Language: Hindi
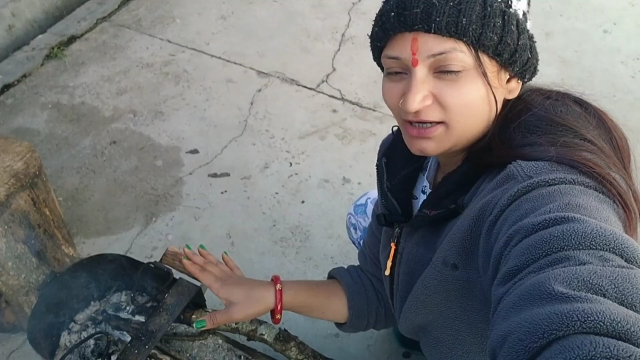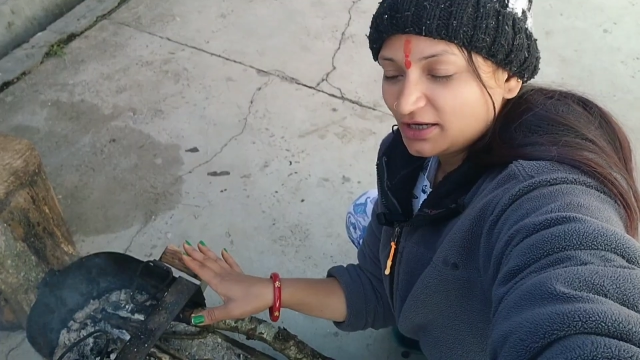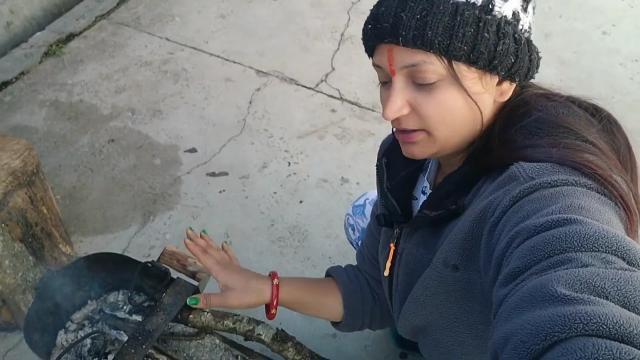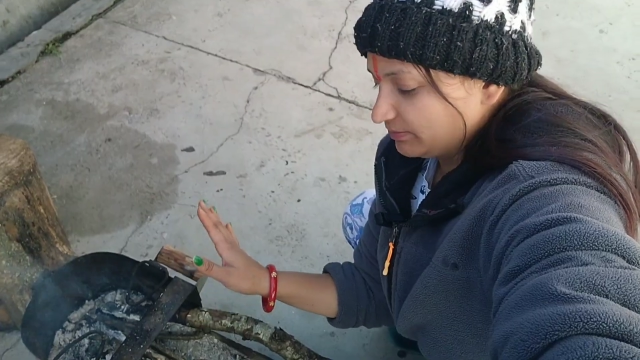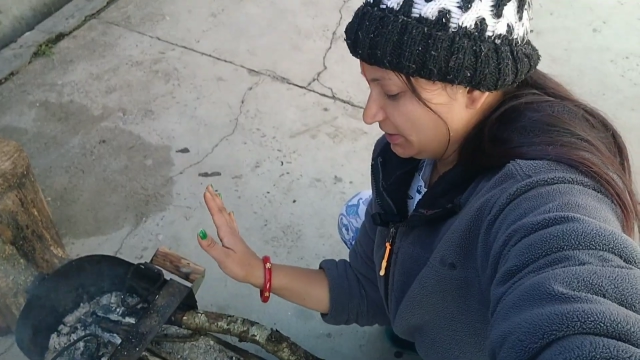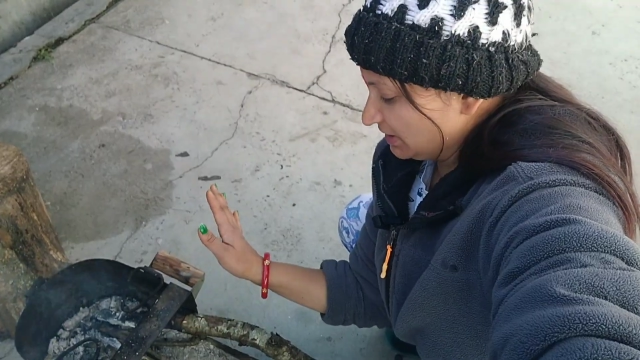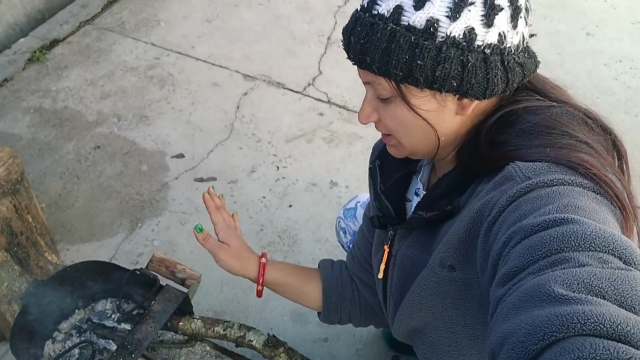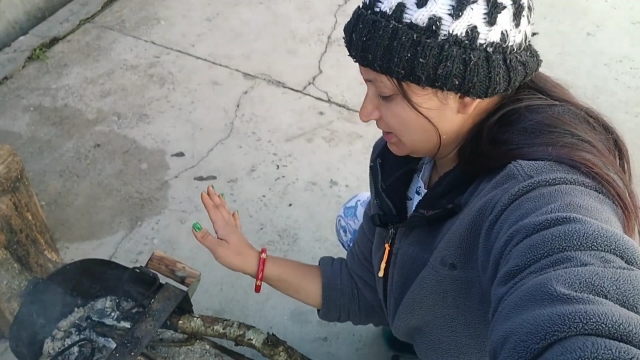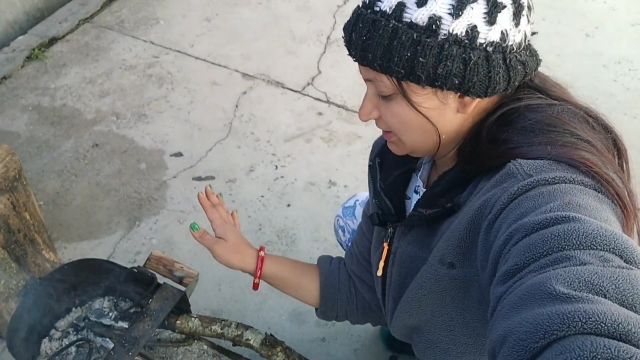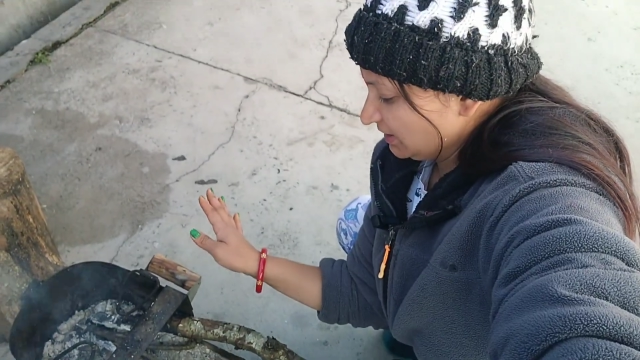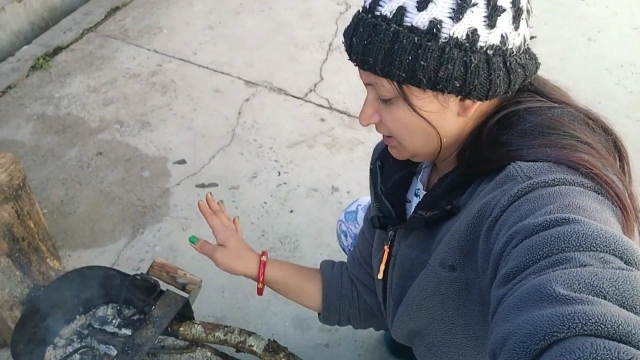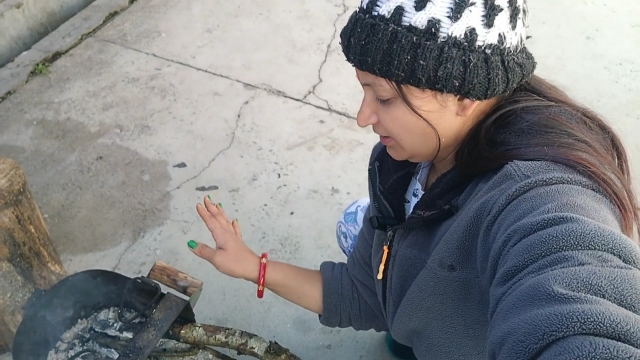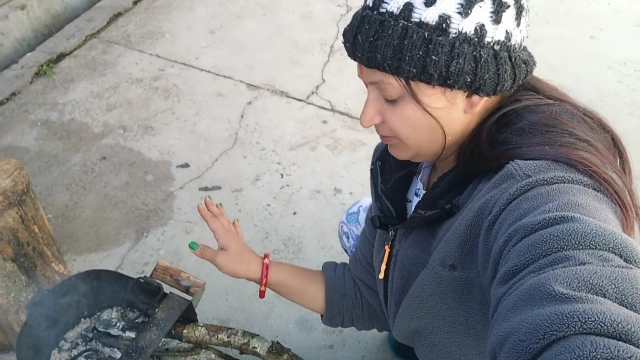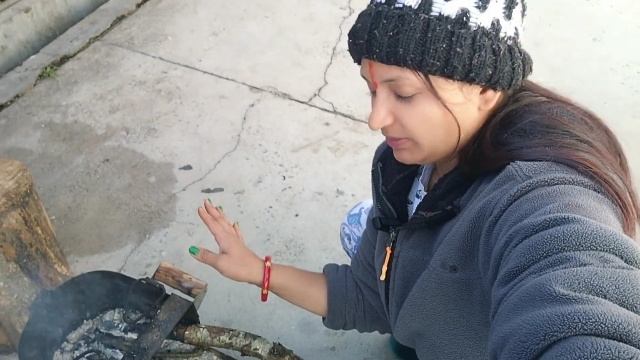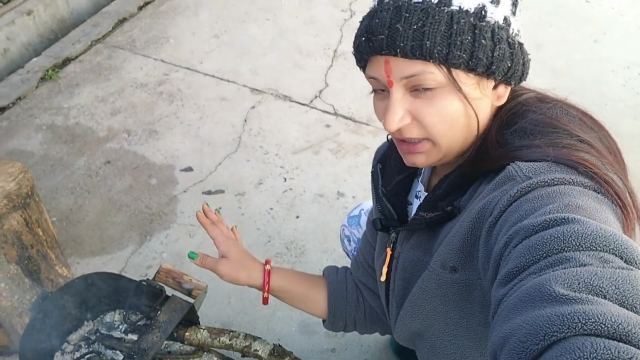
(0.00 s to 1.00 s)
आग अभी
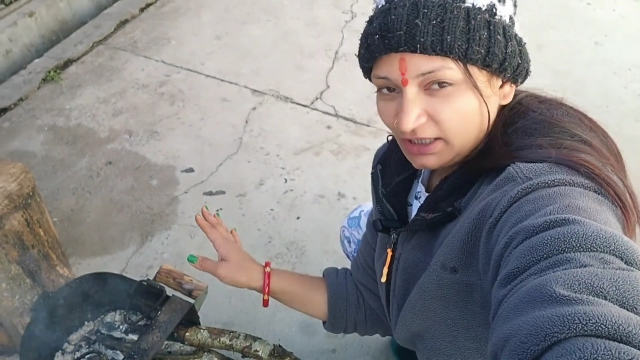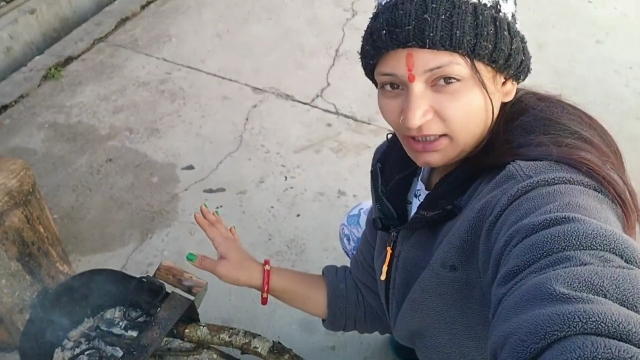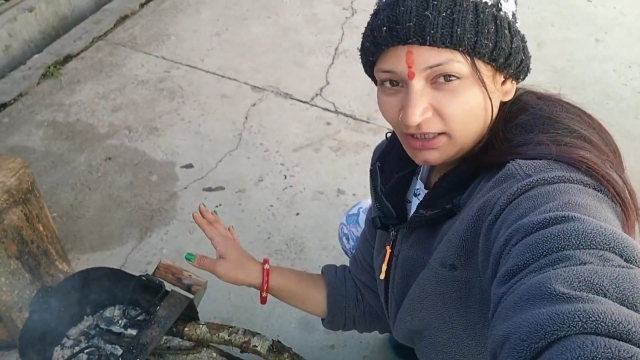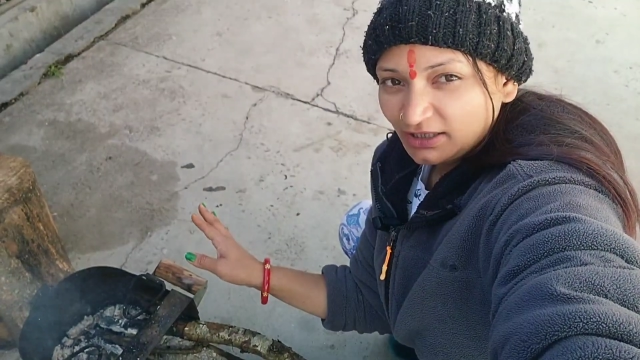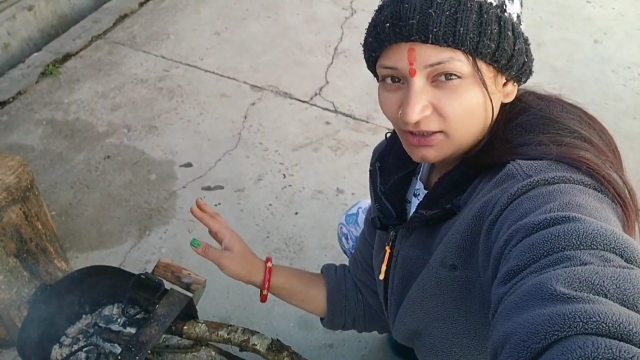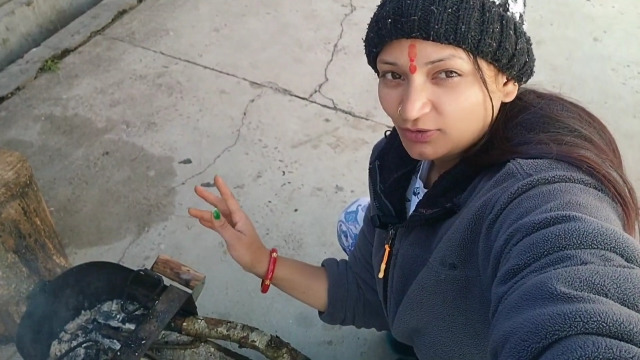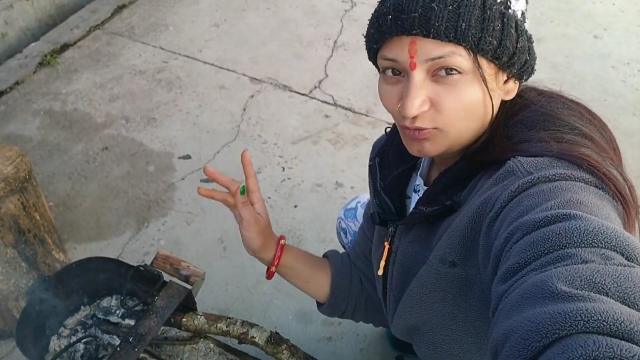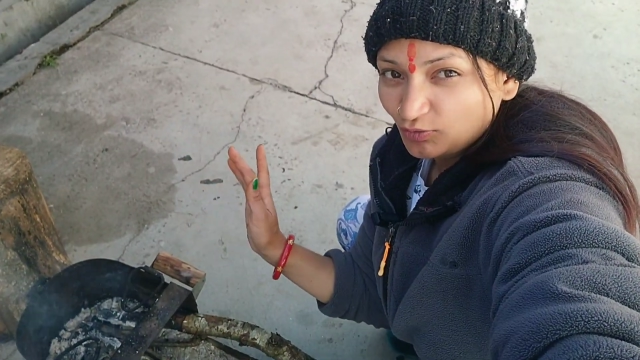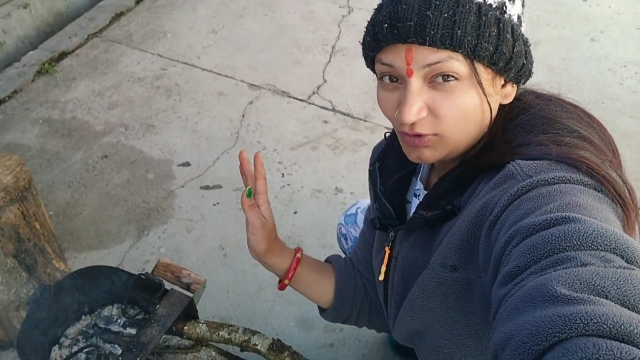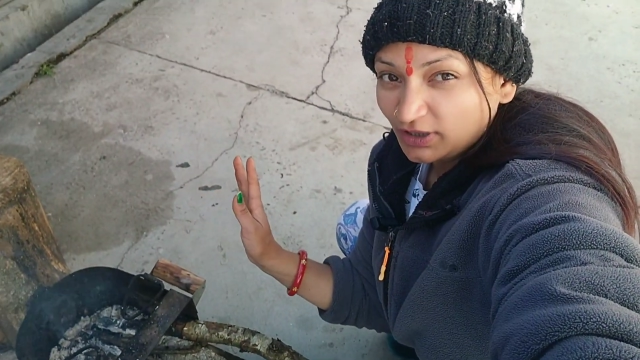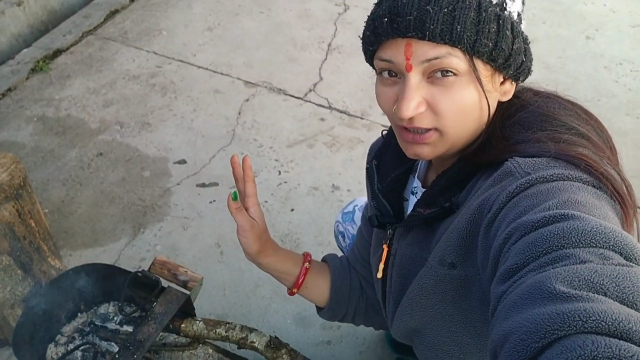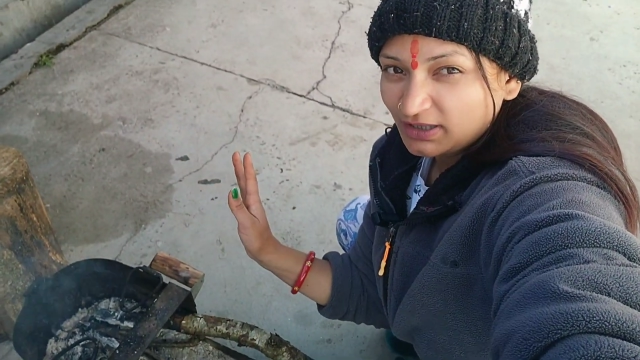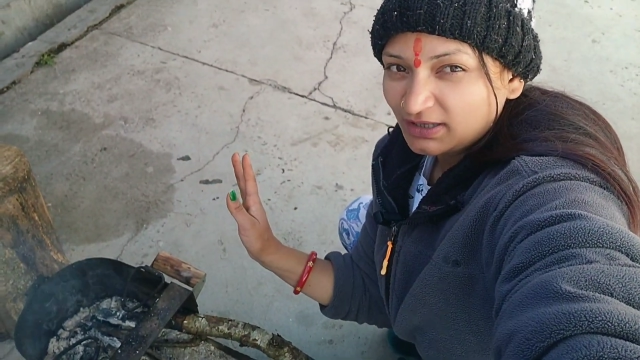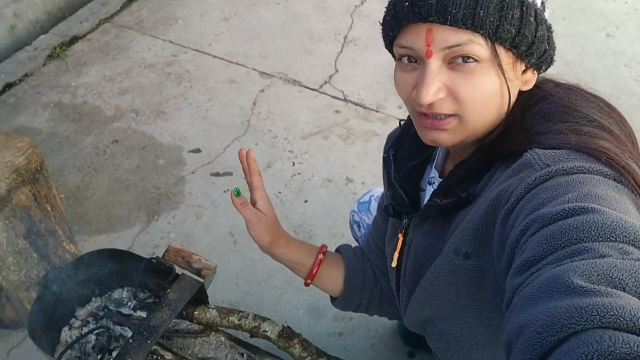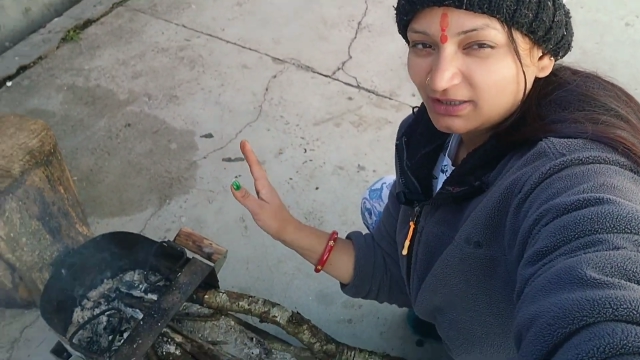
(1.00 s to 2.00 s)
मैंने
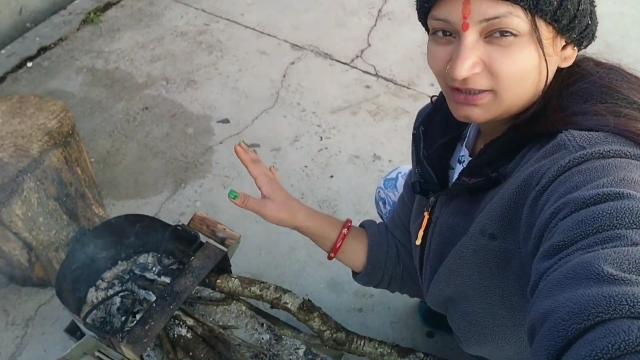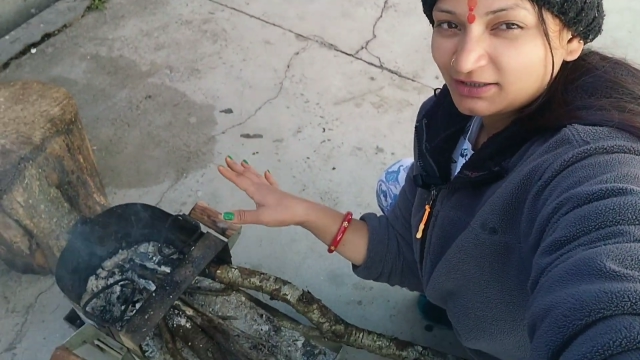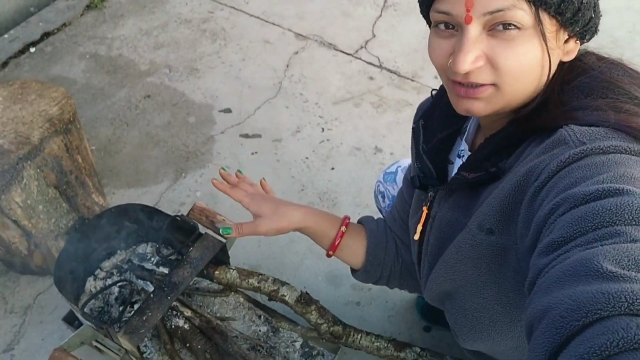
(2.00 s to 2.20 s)
कुकर